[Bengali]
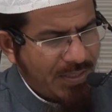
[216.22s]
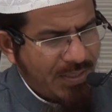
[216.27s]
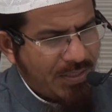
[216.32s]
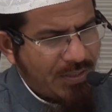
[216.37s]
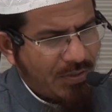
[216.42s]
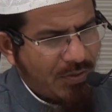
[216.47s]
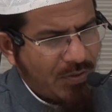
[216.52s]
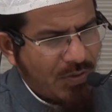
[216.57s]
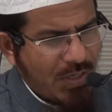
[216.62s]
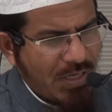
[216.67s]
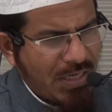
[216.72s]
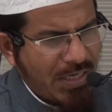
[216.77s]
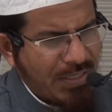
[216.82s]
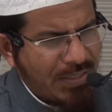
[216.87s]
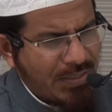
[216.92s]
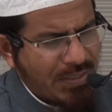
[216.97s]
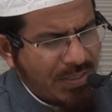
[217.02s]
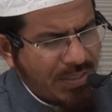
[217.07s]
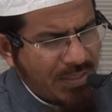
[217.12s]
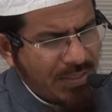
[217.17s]
এই
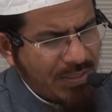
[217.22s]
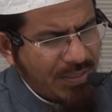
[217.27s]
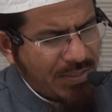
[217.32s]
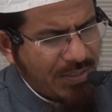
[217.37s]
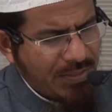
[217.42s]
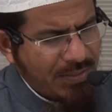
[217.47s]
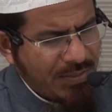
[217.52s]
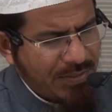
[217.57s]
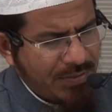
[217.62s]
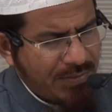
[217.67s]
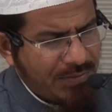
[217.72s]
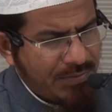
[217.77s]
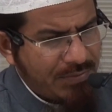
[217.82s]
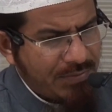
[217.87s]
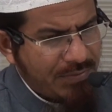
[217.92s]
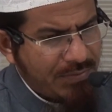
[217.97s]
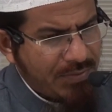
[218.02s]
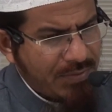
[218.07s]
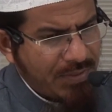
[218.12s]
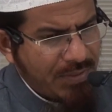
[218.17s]
কোরআনকে
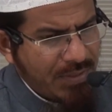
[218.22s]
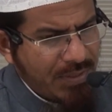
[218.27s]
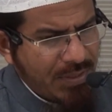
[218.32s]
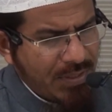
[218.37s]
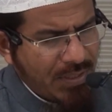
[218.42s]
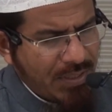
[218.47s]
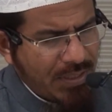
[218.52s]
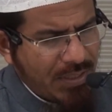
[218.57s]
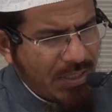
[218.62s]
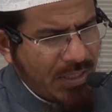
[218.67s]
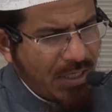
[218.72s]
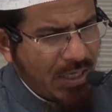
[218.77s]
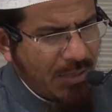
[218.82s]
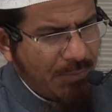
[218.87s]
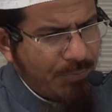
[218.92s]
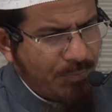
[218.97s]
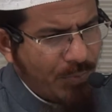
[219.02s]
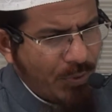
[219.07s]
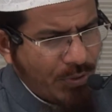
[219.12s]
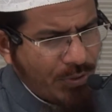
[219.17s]

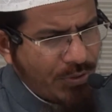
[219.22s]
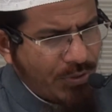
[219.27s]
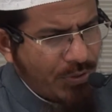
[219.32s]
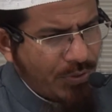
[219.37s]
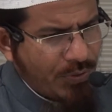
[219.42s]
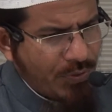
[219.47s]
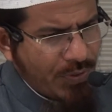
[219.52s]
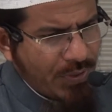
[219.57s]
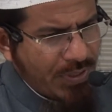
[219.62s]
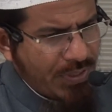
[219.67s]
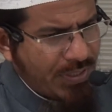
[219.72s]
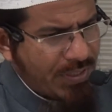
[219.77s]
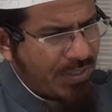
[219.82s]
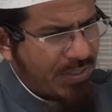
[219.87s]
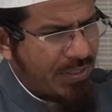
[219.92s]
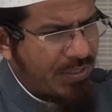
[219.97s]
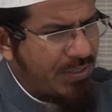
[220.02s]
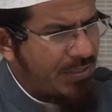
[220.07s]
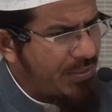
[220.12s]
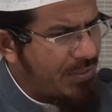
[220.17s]
গেলাবদ্ধ করে
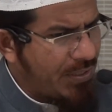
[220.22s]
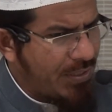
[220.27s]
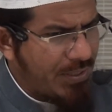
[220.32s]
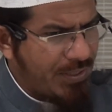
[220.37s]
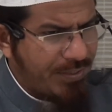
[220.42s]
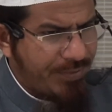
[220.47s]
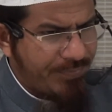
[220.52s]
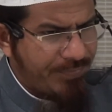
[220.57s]
রেখে দিয়ে